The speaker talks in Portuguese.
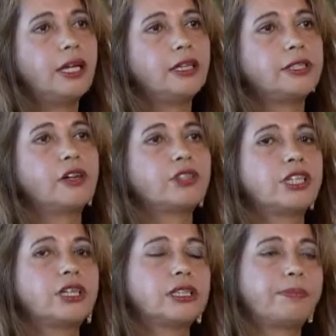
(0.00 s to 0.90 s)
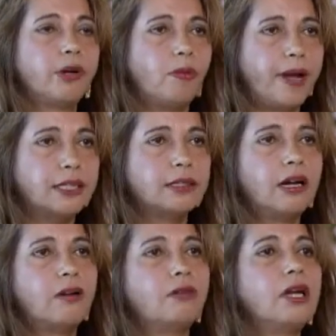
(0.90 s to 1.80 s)
e então eu já tinha essa
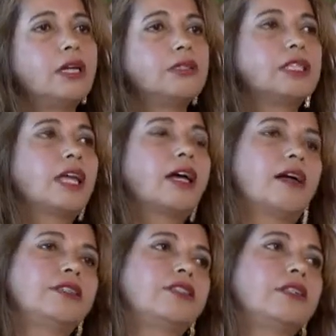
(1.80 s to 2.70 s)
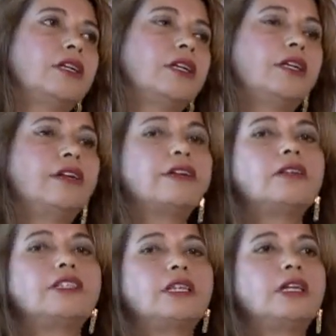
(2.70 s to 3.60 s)
preocupação de, tá, de,
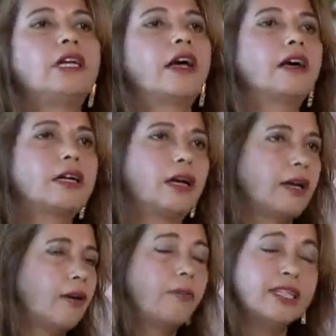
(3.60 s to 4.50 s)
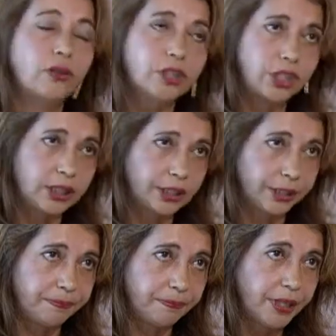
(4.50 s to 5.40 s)
de ir a, a uma astrologista.